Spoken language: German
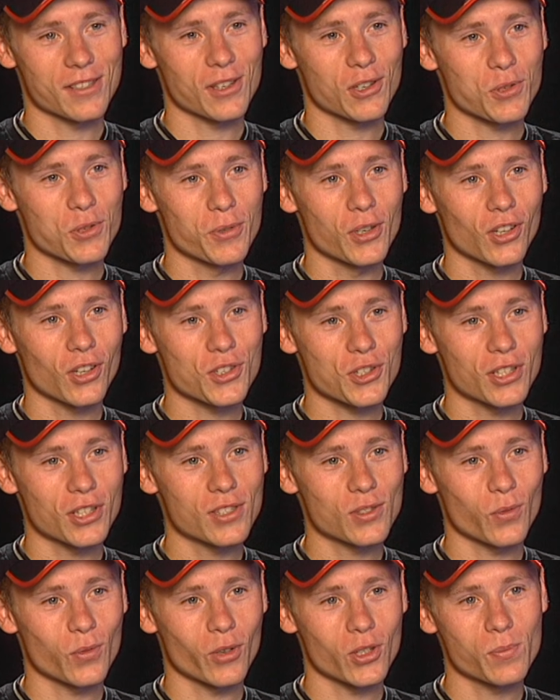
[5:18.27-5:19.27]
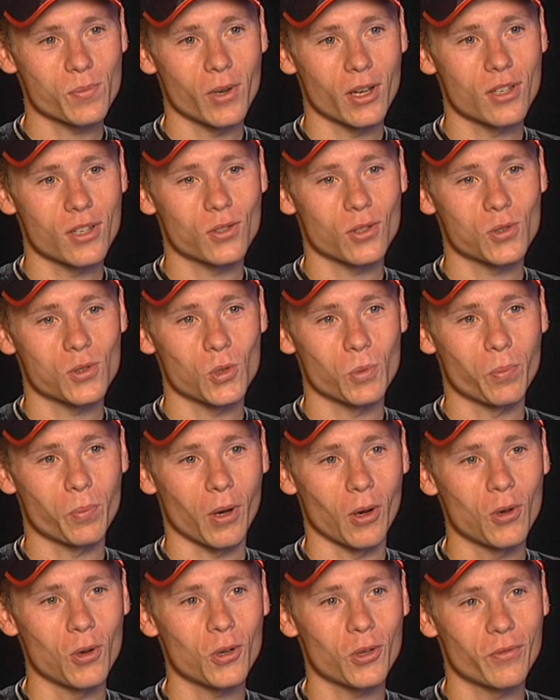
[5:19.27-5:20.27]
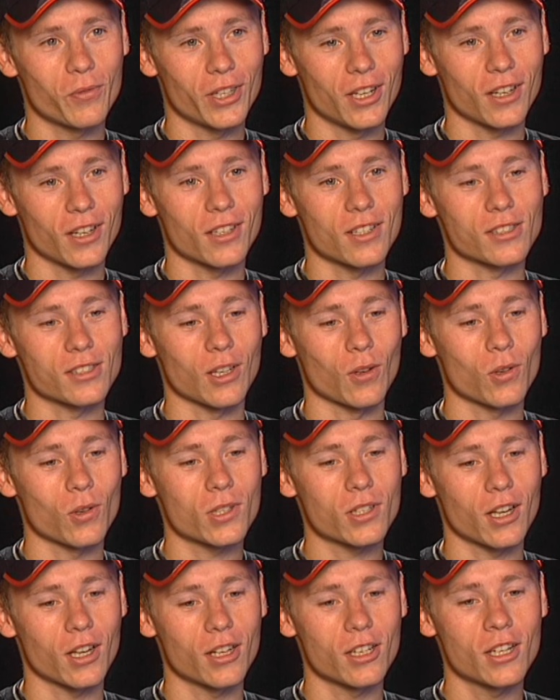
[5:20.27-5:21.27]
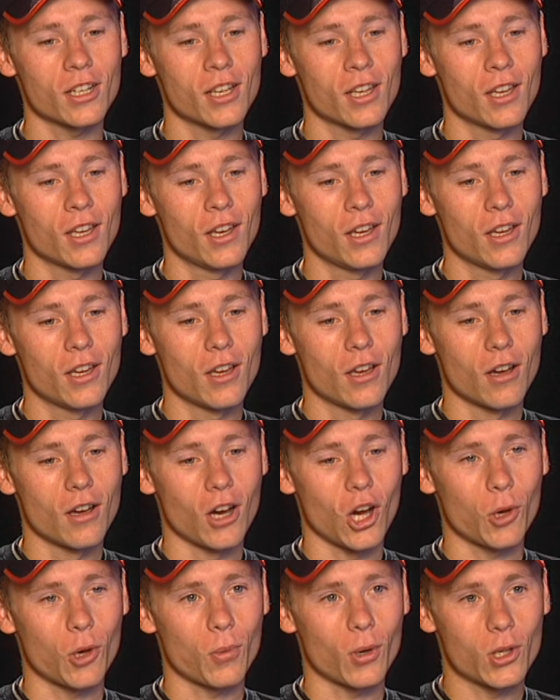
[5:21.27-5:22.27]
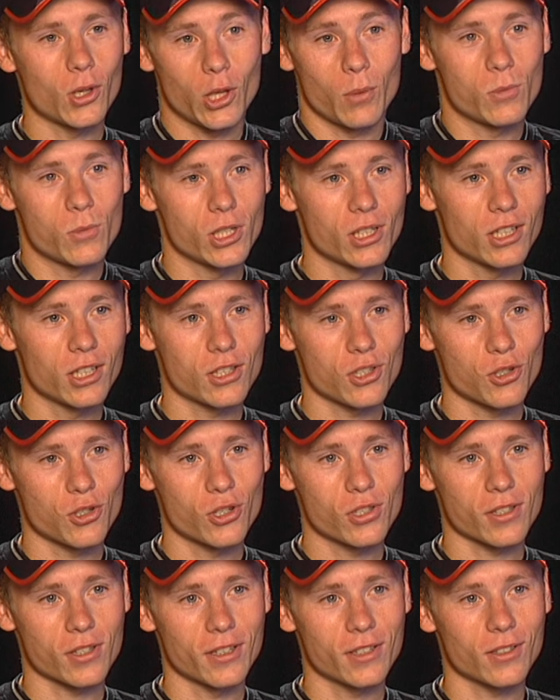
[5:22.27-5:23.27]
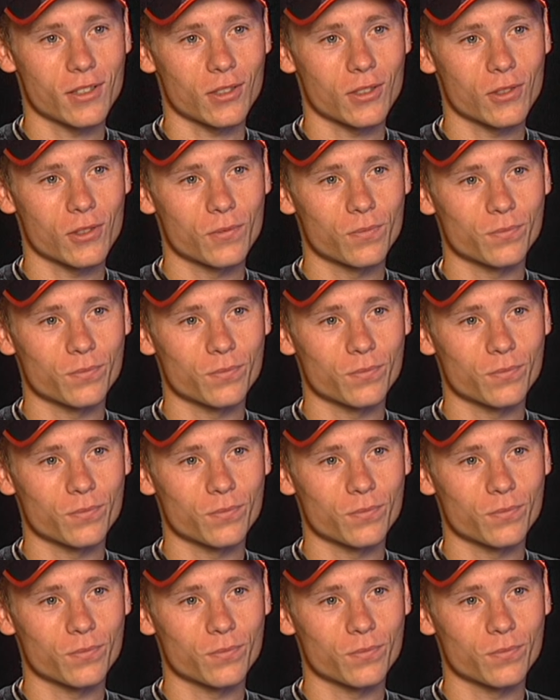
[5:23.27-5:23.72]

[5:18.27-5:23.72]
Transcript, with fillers: sehr schwierig ist und was man alles dazu braucht und wie lange das dauern kann. Aber an dem Ziel hat sich nichts geändert.